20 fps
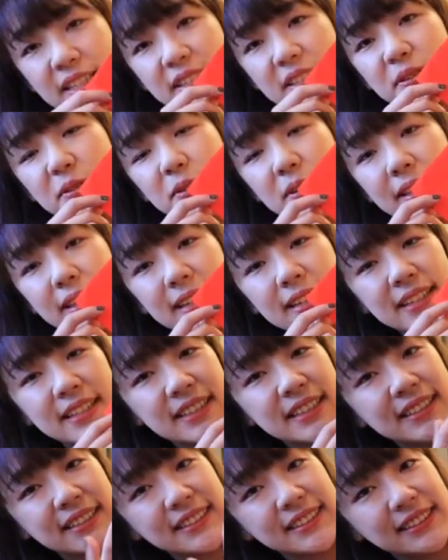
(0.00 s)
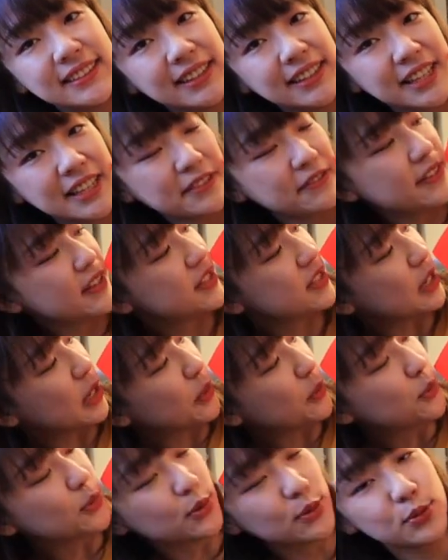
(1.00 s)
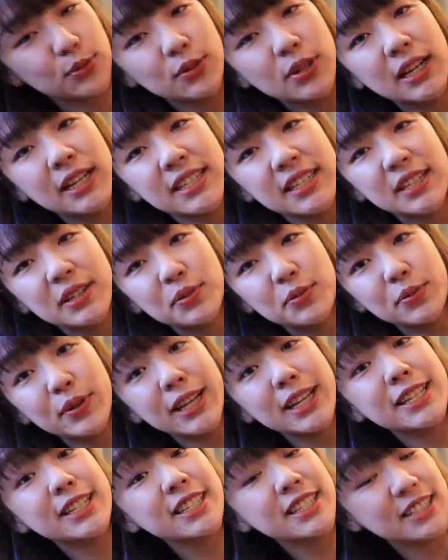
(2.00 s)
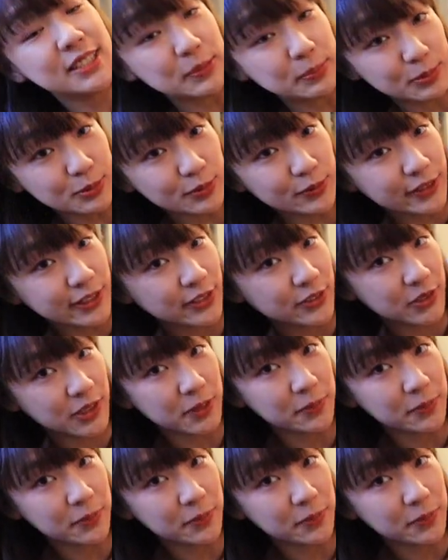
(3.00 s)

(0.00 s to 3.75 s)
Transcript: 这是我的第一份成果。虽然这个位置的部分有